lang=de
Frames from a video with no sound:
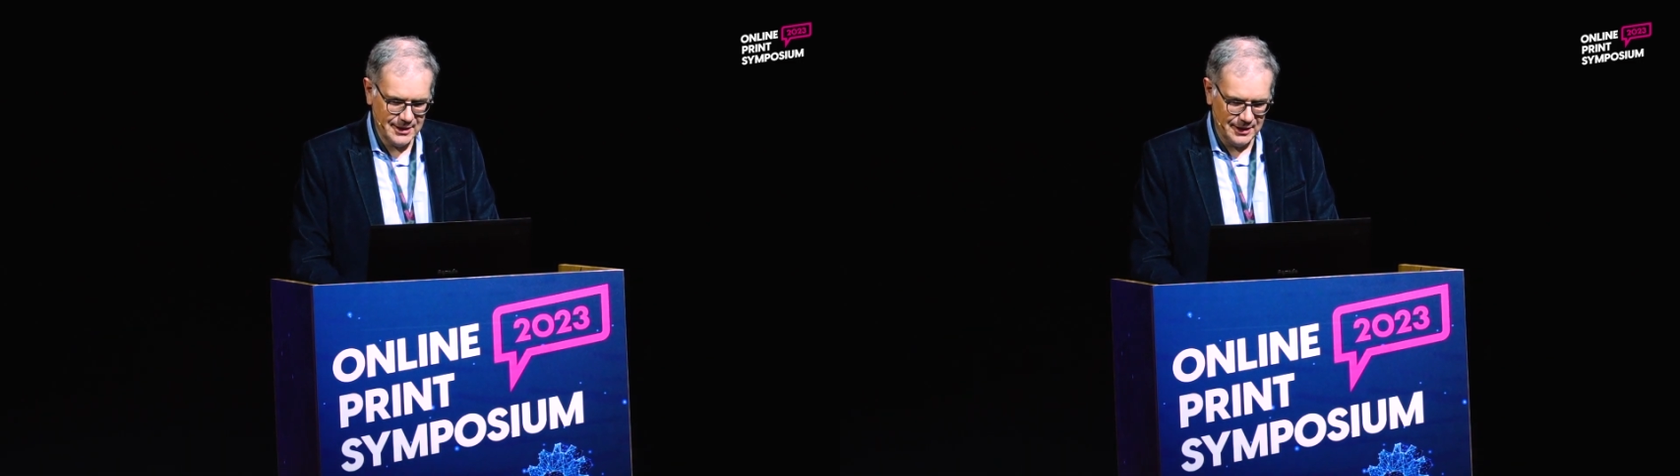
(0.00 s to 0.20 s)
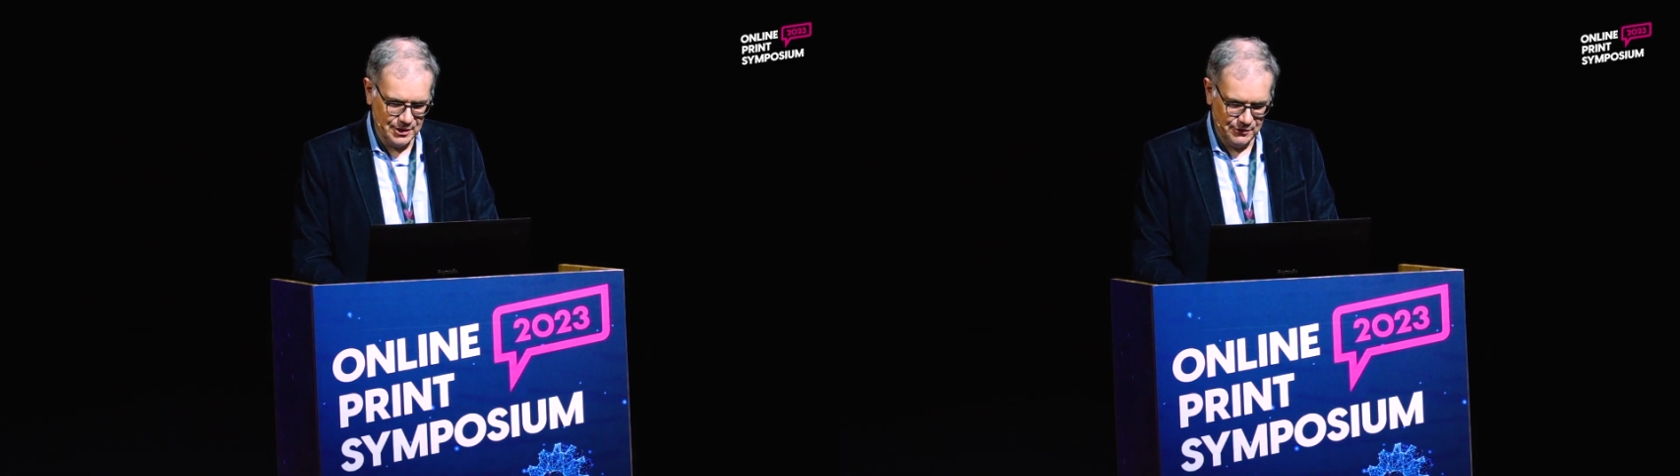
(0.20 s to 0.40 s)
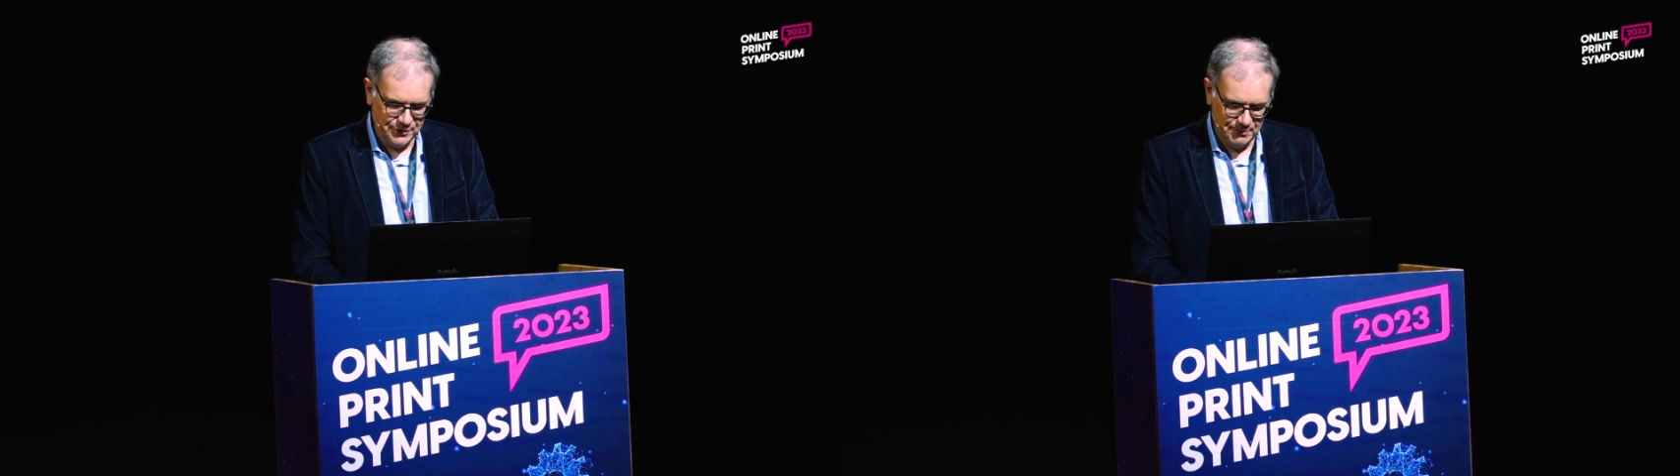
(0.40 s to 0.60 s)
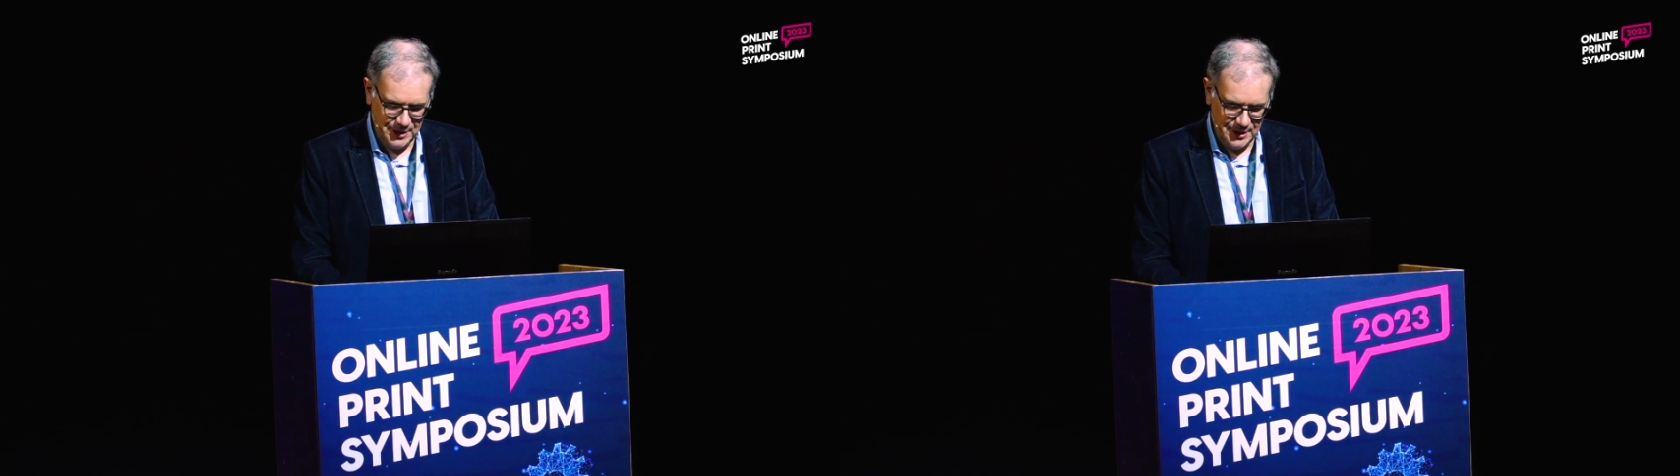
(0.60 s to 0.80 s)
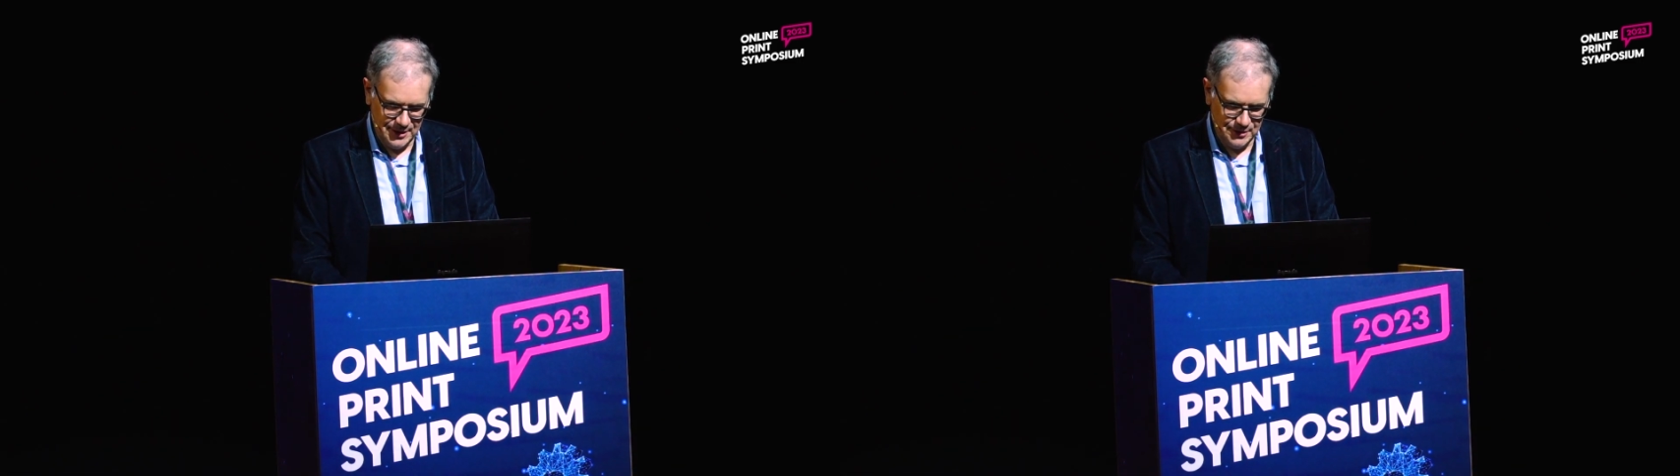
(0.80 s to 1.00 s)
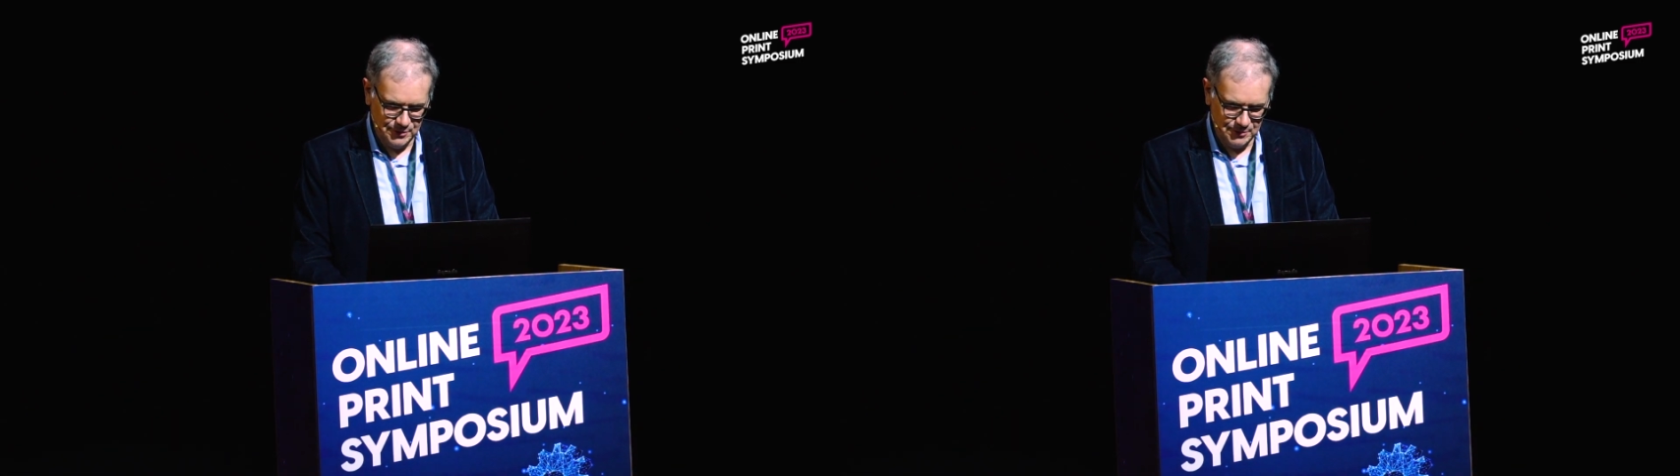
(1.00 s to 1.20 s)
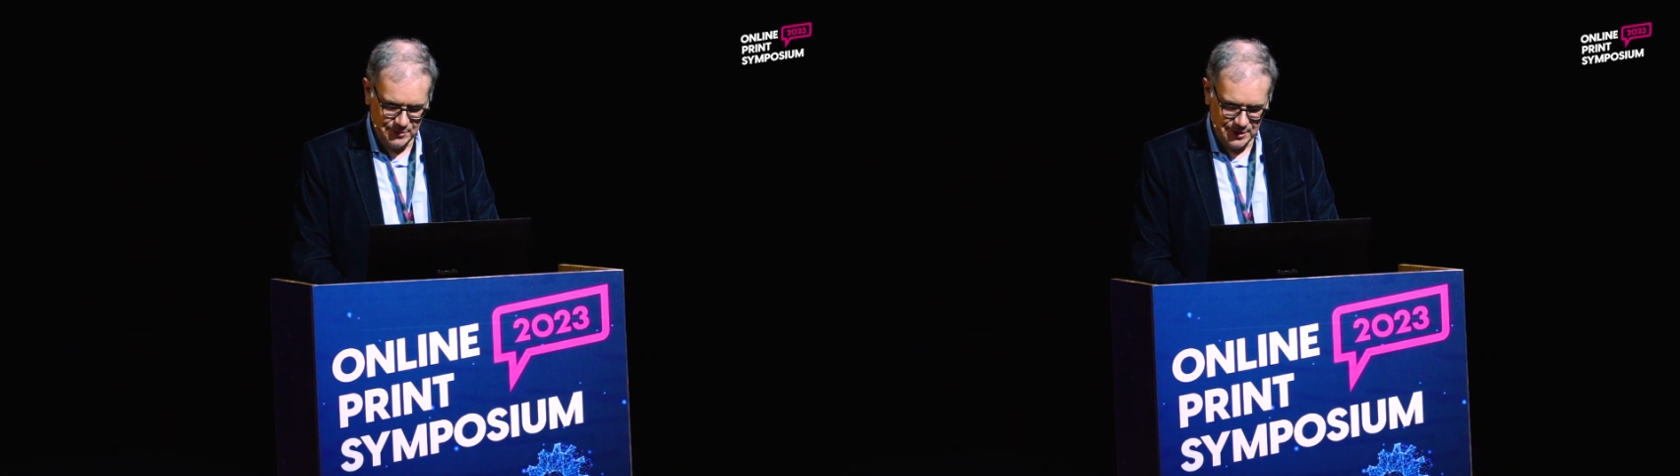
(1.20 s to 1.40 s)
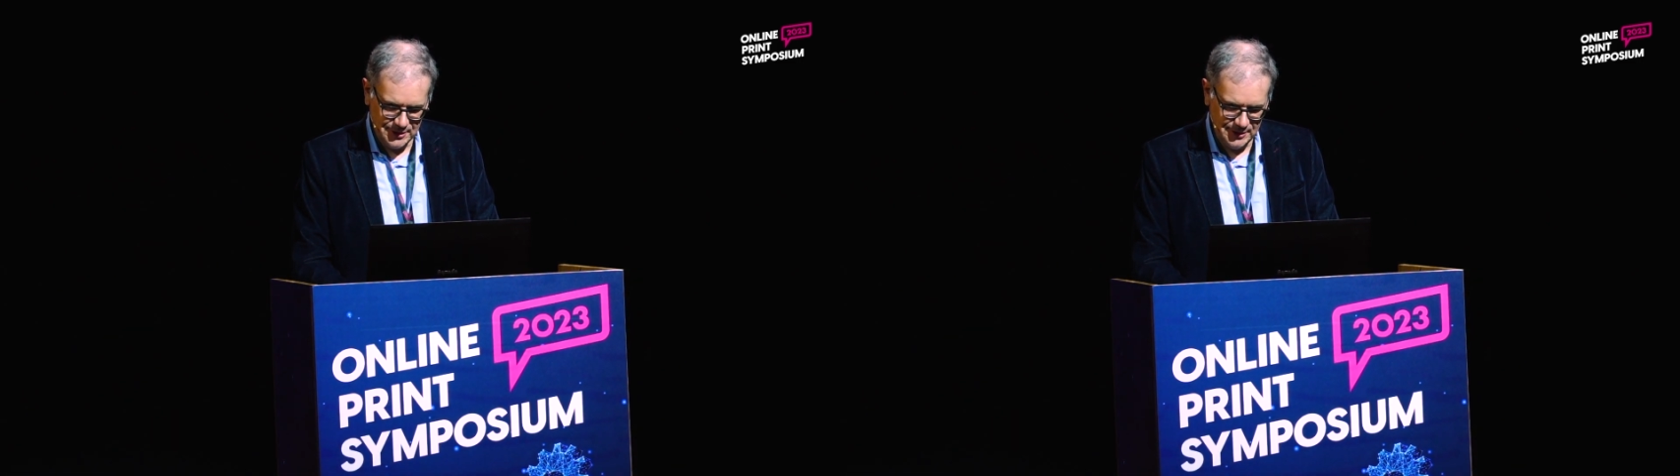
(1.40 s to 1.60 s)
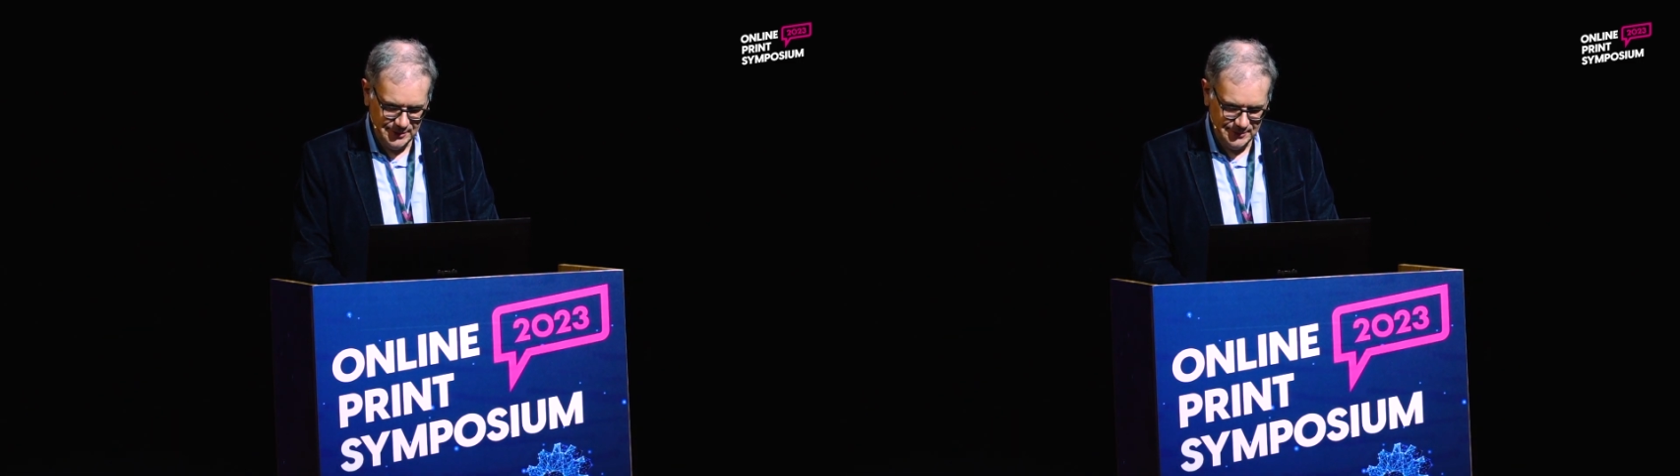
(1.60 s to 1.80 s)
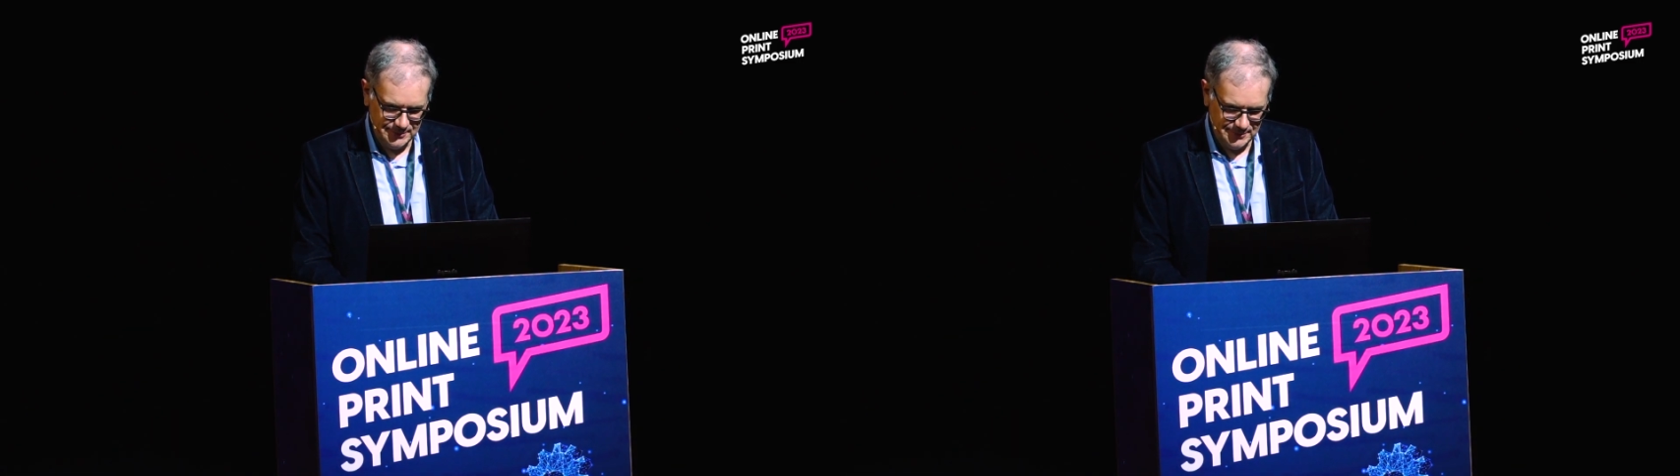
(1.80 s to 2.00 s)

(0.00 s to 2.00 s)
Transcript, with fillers: Dann auch von mir einen guten Morgen.